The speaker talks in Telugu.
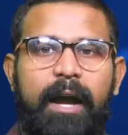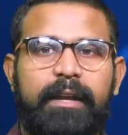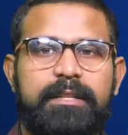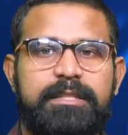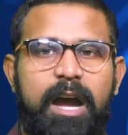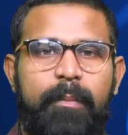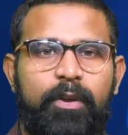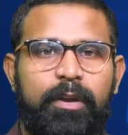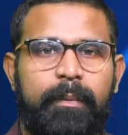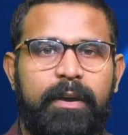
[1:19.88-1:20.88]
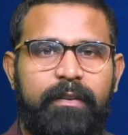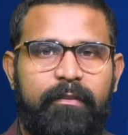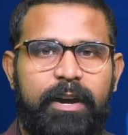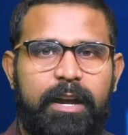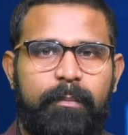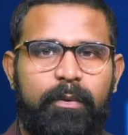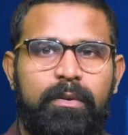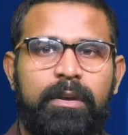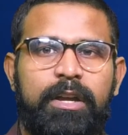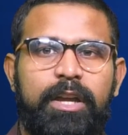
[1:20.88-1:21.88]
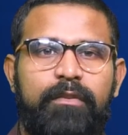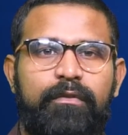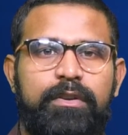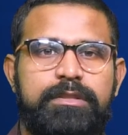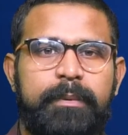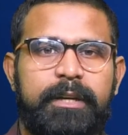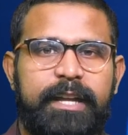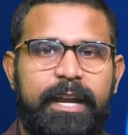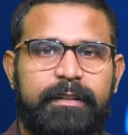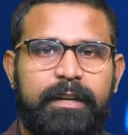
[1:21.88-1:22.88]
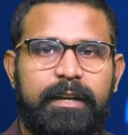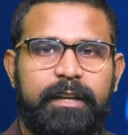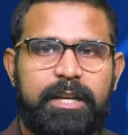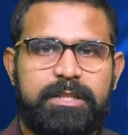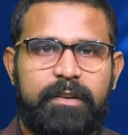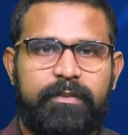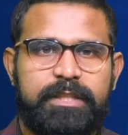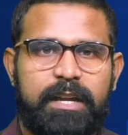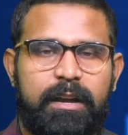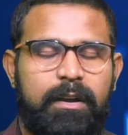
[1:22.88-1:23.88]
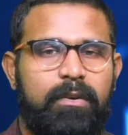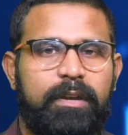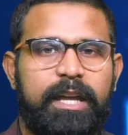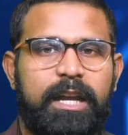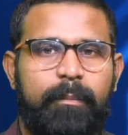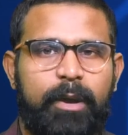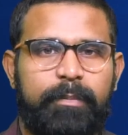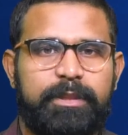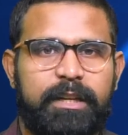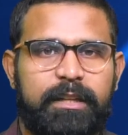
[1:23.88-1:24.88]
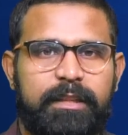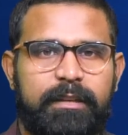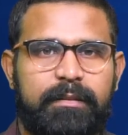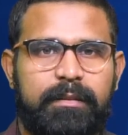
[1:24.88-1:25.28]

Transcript: ఐఎస్ అమోయ్ కుమార్ వ్యవహారంలో ఎన్ఫోర్స్మెంట్ డైరెక్టరేట్ కేసుల విచారణలో కీలక మలుపు తిరిగింది